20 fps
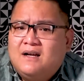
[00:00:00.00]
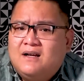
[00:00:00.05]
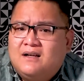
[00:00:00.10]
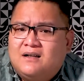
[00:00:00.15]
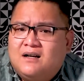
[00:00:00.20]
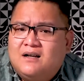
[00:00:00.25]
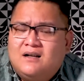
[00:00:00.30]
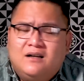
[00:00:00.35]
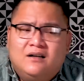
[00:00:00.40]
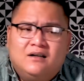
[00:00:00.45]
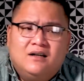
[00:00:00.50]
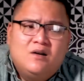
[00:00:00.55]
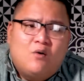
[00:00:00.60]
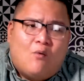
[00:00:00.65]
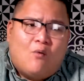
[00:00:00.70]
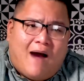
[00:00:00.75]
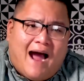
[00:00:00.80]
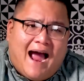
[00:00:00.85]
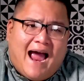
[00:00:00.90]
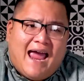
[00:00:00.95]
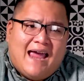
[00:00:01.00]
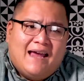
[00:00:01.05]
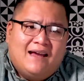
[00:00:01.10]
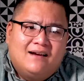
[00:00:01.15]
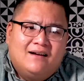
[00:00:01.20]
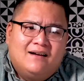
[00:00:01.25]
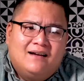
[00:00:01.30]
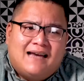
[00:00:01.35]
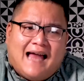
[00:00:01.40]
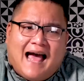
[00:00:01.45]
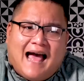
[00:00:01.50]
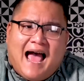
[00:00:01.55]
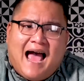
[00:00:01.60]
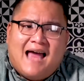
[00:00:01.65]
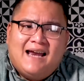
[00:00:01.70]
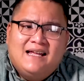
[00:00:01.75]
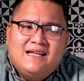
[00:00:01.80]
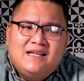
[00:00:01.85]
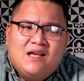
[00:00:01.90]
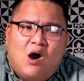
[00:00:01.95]
rồi người ngoài người lạ
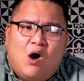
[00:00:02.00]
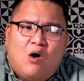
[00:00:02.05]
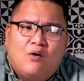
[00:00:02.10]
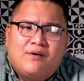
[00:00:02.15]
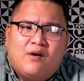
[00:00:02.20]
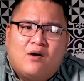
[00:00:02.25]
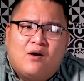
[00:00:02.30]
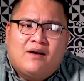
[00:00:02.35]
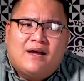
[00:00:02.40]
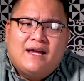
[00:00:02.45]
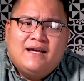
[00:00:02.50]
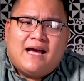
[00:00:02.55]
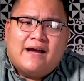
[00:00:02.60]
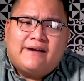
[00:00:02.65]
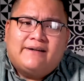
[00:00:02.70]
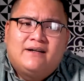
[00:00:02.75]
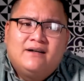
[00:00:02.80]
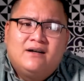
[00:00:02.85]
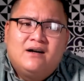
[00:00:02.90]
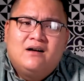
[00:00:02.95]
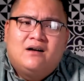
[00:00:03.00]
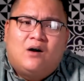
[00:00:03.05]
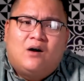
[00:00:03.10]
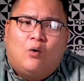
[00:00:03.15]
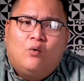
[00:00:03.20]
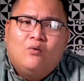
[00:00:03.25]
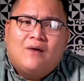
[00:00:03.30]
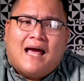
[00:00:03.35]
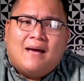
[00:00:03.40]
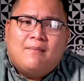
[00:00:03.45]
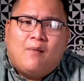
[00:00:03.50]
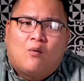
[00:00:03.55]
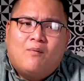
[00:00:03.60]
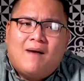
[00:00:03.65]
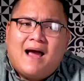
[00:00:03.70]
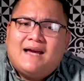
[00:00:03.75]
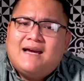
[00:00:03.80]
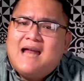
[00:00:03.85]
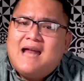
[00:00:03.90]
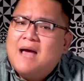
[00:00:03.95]
đi vô đôi khi khách khứa ngủ lại một
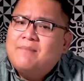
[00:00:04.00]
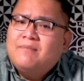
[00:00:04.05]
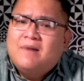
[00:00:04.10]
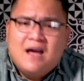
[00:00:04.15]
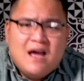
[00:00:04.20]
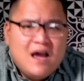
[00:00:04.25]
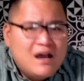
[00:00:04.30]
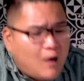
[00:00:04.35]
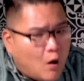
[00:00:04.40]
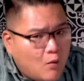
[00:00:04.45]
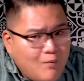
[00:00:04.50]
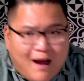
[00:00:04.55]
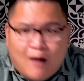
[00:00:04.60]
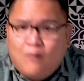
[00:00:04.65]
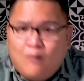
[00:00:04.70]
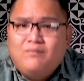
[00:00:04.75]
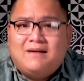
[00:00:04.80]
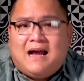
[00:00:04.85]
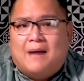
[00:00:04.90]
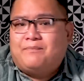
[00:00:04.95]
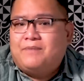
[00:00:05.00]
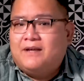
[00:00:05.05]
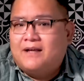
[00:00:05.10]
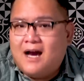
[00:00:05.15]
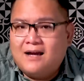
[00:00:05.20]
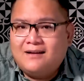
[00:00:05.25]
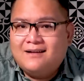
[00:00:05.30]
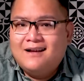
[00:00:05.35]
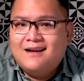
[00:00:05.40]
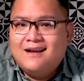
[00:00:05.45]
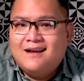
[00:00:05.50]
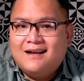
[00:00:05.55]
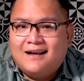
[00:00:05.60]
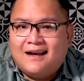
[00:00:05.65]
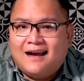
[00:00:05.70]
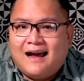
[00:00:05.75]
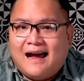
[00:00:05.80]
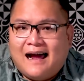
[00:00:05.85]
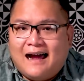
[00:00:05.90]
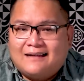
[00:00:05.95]
hai đêm cũng không gặp gì hết
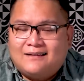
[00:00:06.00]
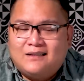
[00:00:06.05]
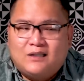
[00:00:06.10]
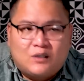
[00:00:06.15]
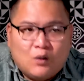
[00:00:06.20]
à,